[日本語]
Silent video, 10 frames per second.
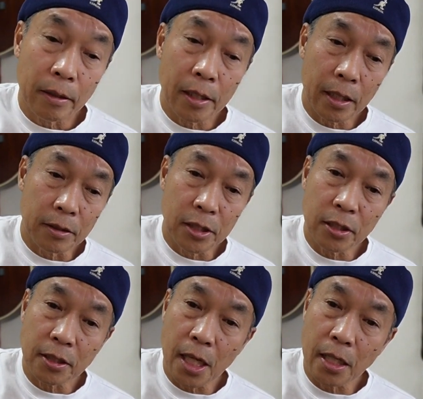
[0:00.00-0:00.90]
で、
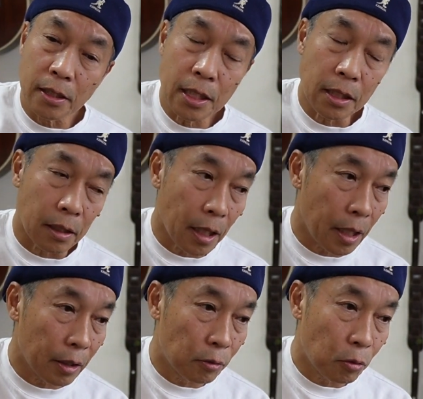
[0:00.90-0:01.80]
実際に
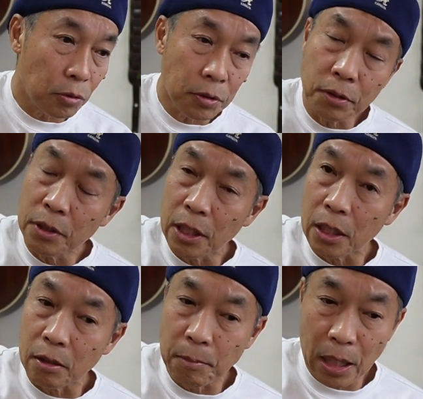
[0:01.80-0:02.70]
どういうふう
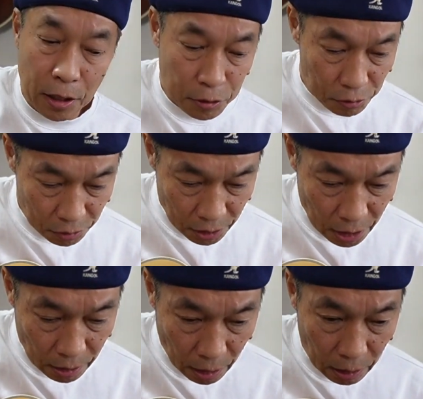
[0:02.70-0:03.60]
に練習し
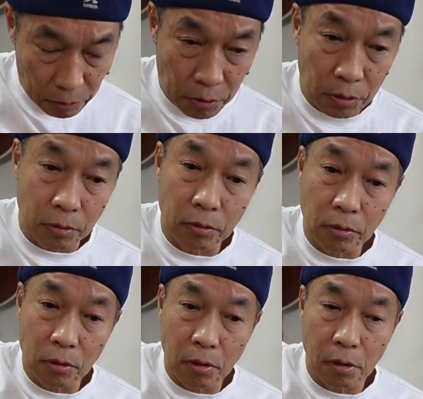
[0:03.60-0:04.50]
ていたかという
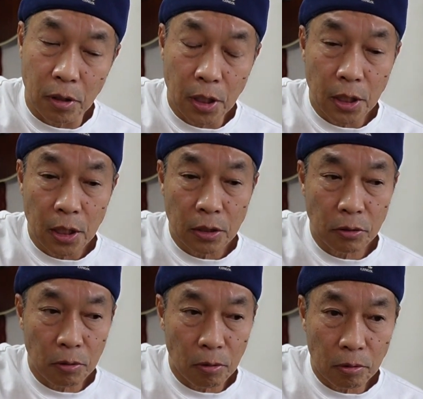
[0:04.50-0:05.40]
と、
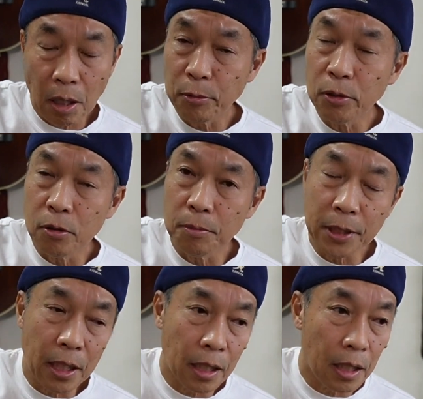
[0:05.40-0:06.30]
そのタブ譜を
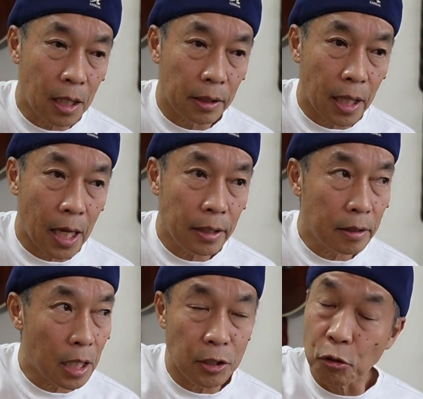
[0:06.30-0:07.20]
見ながらだい
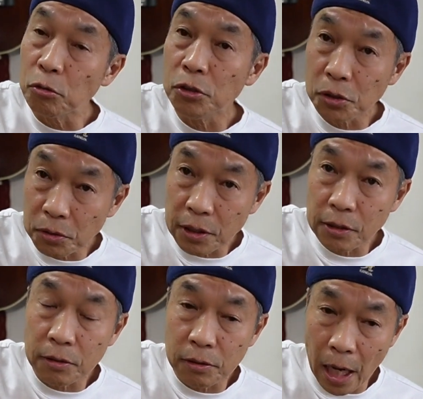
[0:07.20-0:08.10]
たい4小
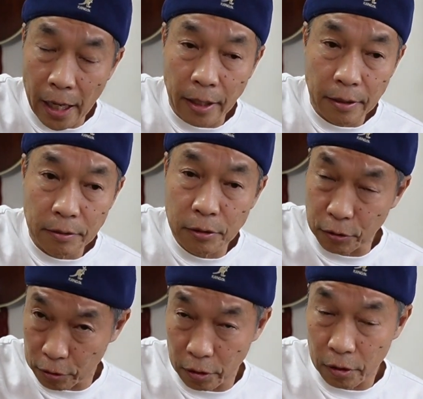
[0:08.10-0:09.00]
節ぐらい
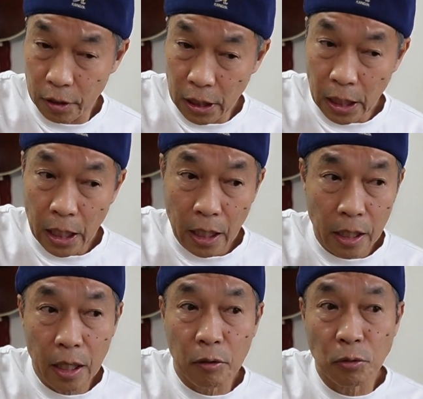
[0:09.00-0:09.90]
ずつ、
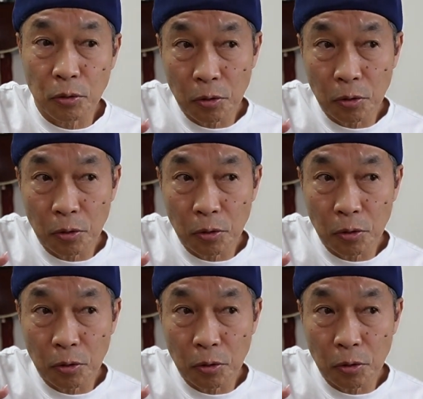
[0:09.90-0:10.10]
この